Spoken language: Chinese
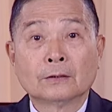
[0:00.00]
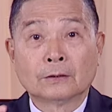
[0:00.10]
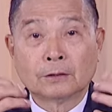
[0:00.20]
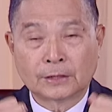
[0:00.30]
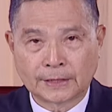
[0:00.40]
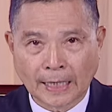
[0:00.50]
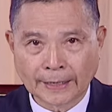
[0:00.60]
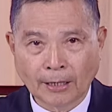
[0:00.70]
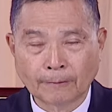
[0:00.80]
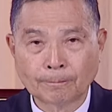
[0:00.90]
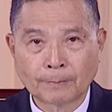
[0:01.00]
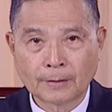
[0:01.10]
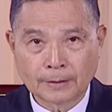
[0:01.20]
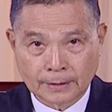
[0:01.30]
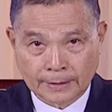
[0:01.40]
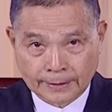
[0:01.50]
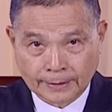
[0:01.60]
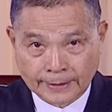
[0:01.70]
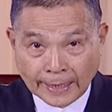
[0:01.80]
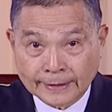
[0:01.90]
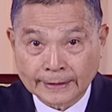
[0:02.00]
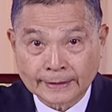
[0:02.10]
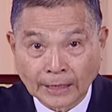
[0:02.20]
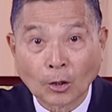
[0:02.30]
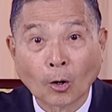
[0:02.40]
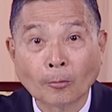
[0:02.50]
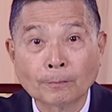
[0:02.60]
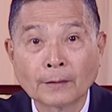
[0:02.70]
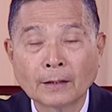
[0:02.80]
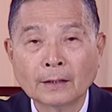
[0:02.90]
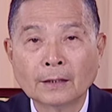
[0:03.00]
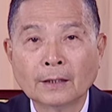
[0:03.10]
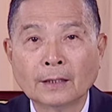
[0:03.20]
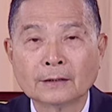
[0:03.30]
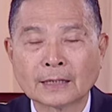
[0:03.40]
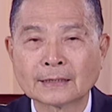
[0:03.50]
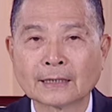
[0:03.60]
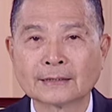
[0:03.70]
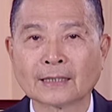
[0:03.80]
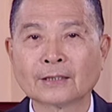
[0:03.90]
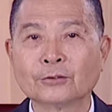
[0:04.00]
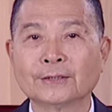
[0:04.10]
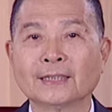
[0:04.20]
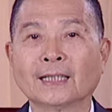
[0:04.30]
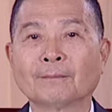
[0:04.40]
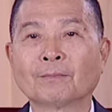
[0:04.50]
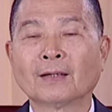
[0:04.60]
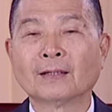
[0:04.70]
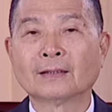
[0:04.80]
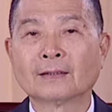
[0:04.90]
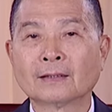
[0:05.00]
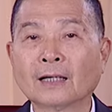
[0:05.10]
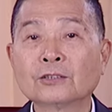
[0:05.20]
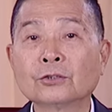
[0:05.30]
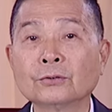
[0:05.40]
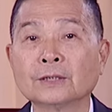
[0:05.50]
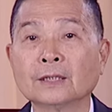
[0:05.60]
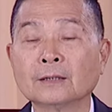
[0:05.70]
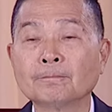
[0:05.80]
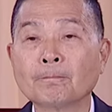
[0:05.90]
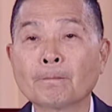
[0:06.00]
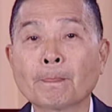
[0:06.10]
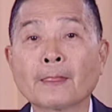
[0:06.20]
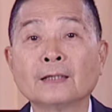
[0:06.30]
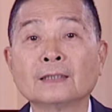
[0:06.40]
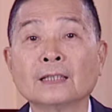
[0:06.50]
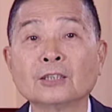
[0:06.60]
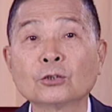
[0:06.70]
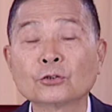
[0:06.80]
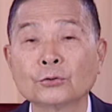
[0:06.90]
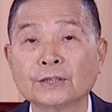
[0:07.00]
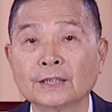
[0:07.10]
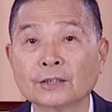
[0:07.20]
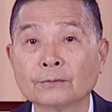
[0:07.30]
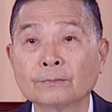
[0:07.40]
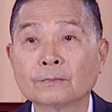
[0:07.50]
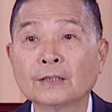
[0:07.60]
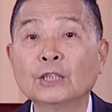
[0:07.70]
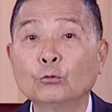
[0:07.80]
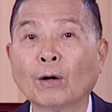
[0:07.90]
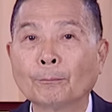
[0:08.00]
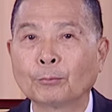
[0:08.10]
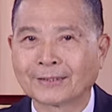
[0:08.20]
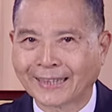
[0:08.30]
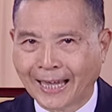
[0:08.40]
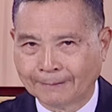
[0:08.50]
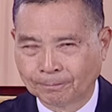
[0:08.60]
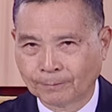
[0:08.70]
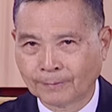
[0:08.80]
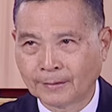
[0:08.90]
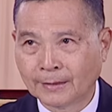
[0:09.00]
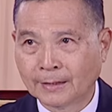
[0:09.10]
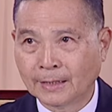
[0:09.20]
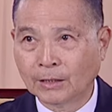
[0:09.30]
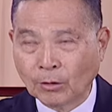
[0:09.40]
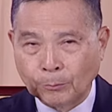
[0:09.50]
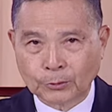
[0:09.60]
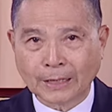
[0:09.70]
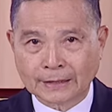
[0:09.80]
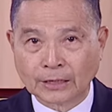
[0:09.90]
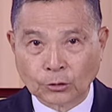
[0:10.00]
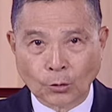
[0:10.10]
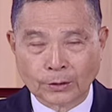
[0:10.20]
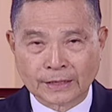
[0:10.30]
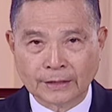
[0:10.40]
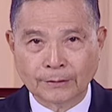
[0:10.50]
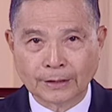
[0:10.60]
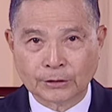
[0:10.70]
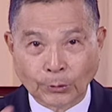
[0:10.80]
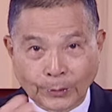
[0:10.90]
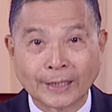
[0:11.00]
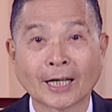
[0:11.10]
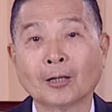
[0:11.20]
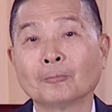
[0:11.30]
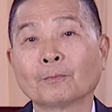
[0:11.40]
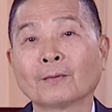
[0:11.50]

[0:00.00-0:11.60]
想要学习成功，他常常讲他自己啊，他自己的等于说自己的欲望不大，欲望不大，成功的几率就很高，